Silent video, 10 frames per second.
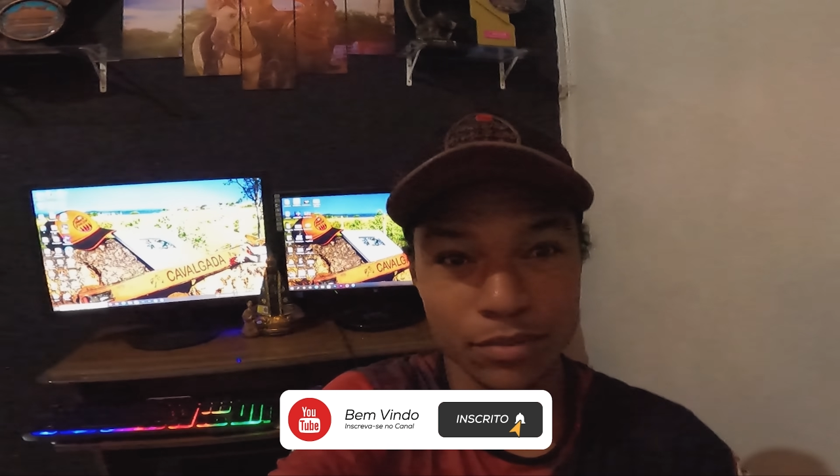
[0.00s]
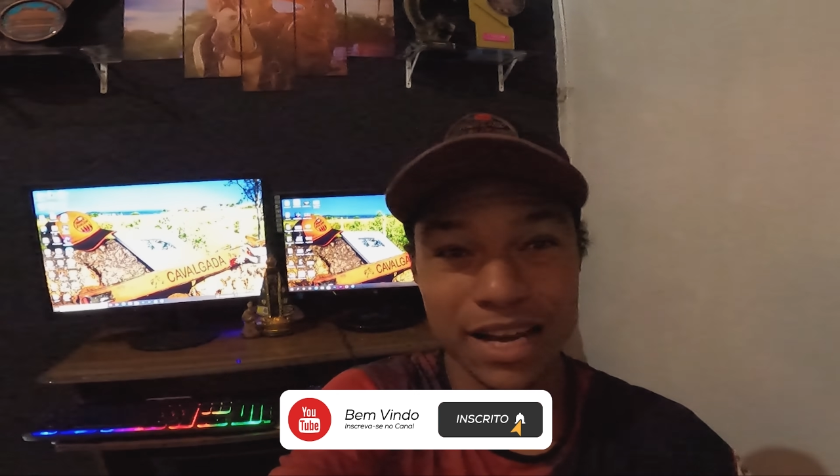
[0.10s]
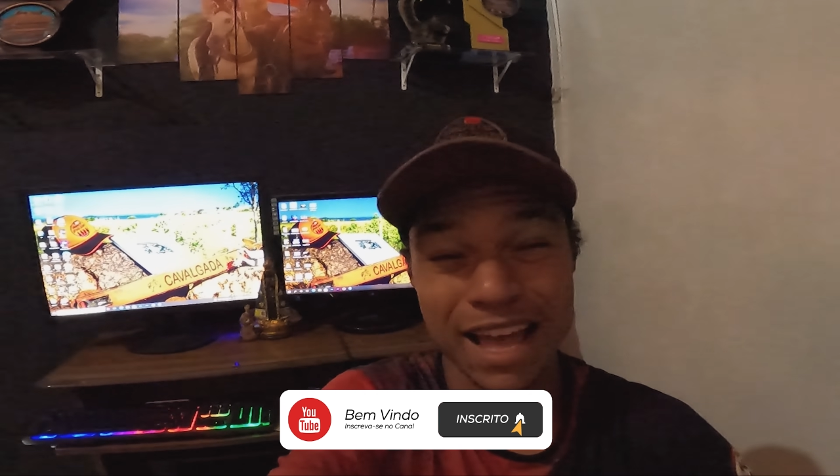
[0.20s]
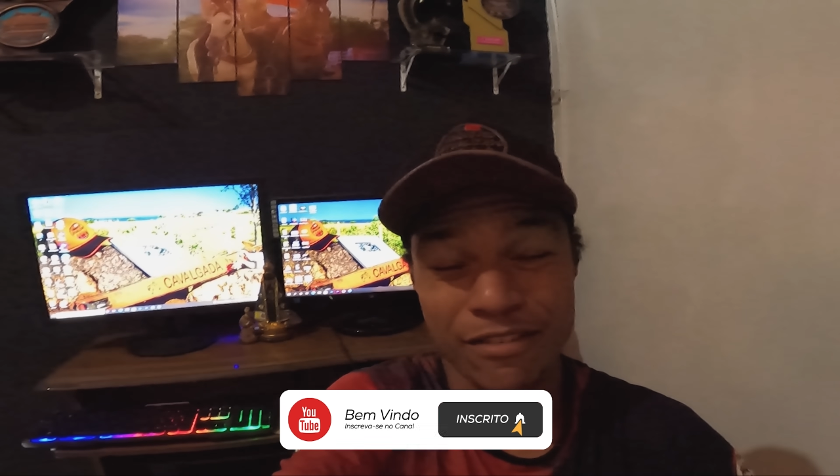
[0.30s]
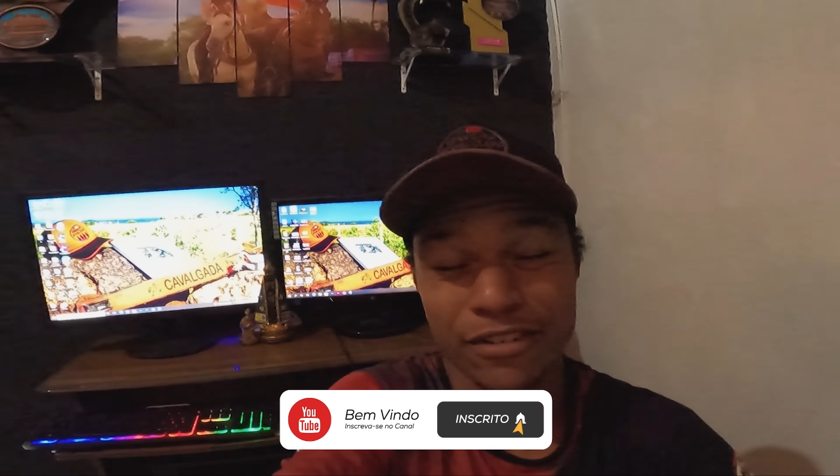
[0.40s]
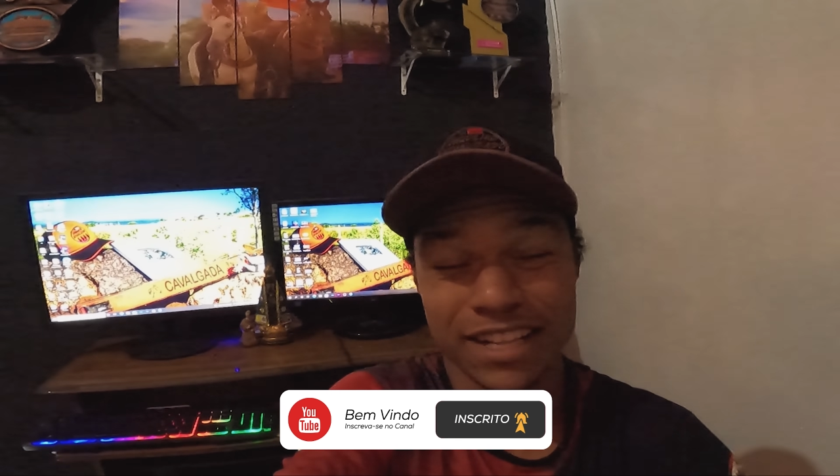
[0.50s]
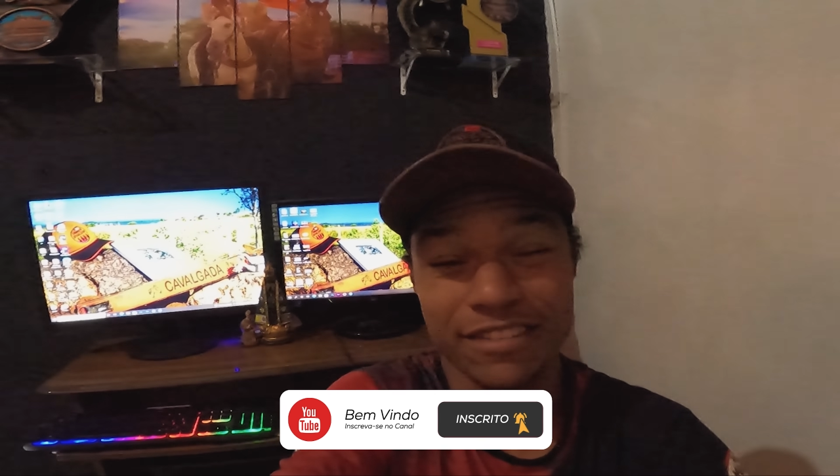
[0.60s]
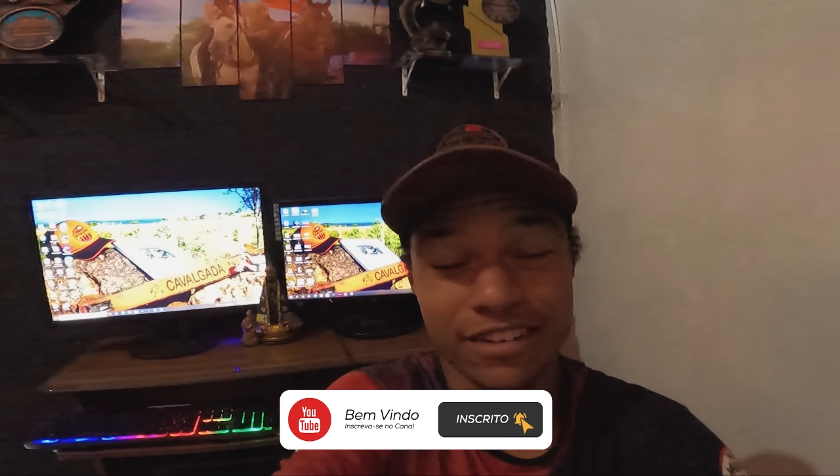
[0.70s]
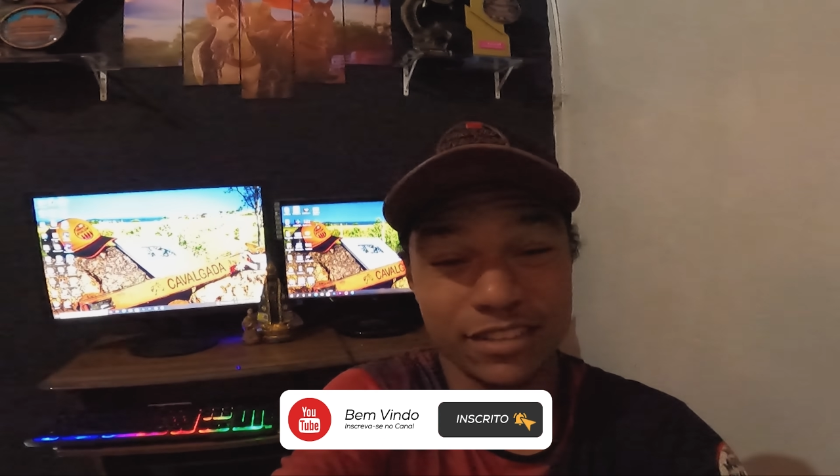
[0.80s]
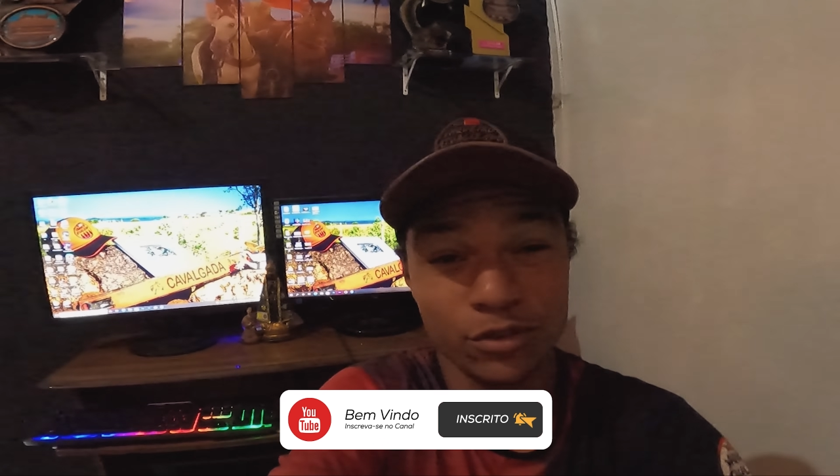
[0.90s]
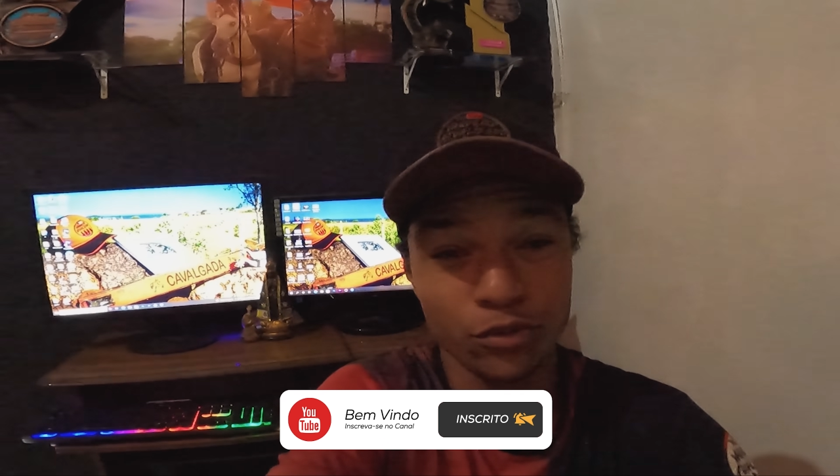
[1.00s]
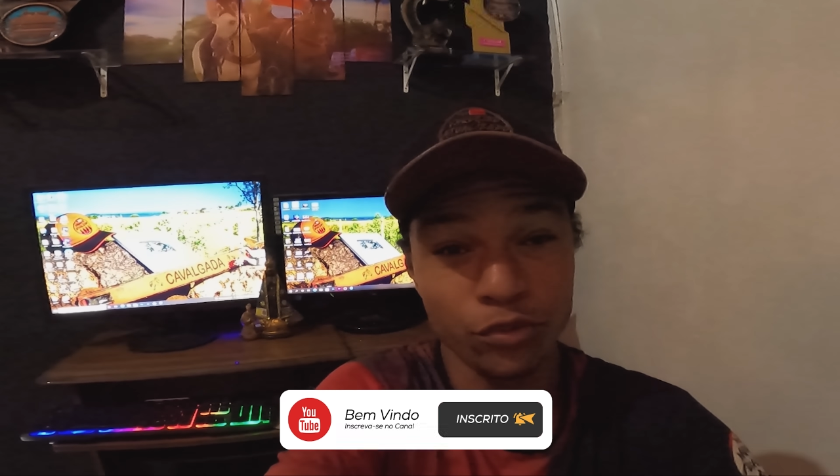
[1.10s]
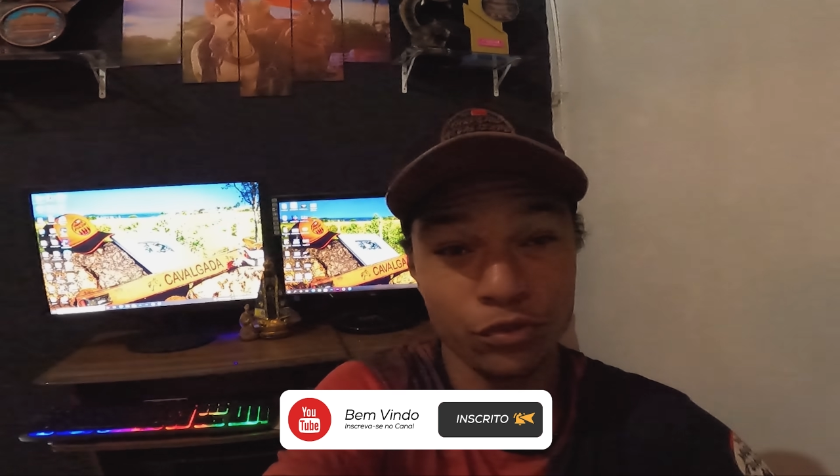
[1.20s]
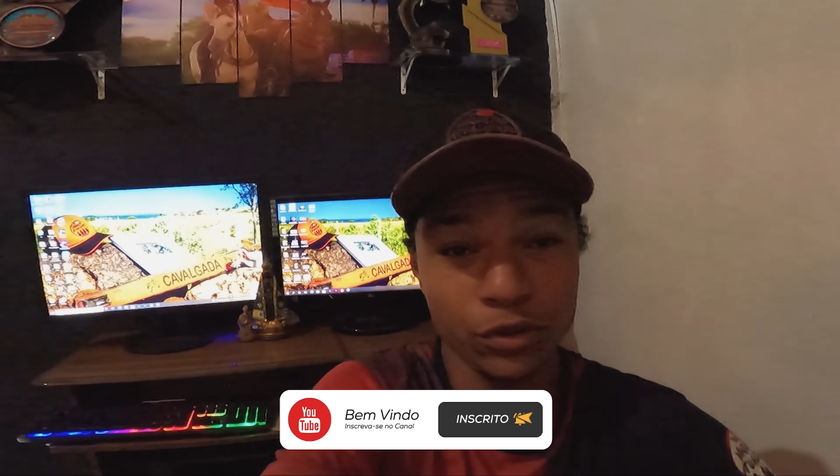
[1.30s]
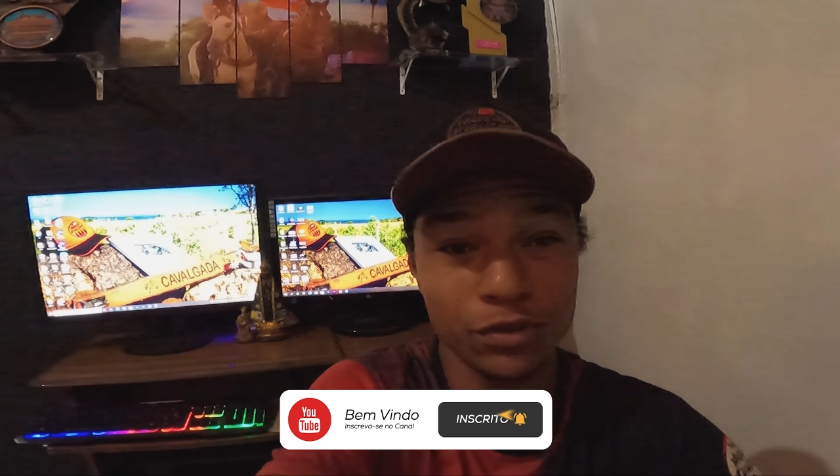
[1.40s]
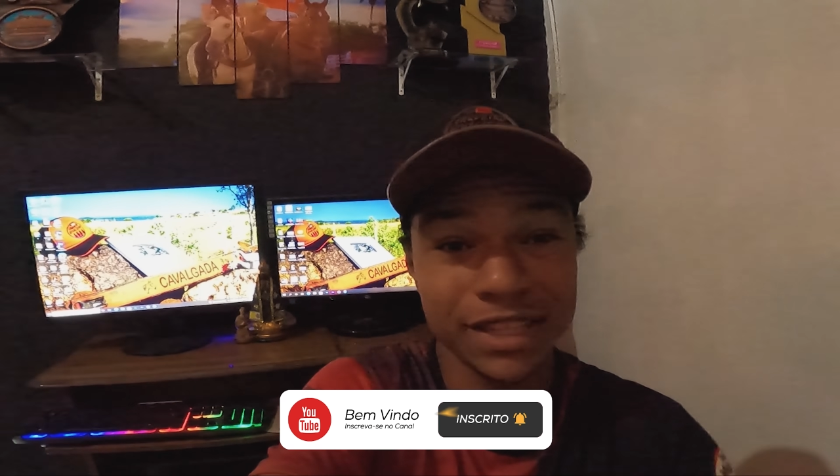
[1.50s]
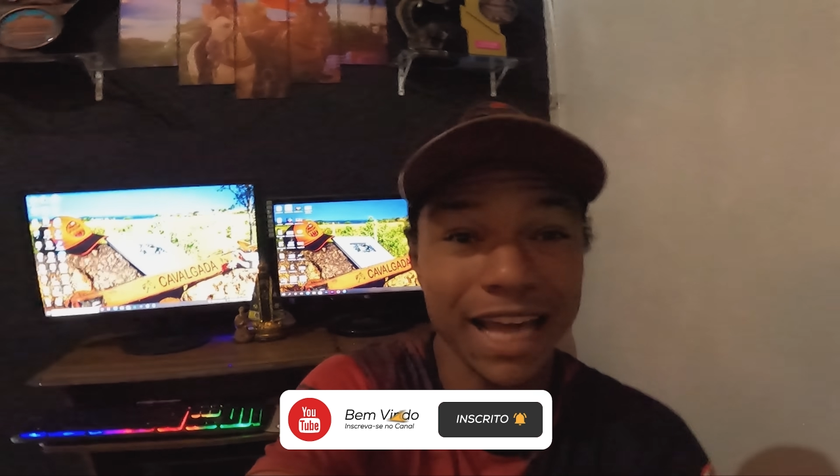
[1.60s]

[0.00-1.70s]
porque lá fora tá fazendo frio,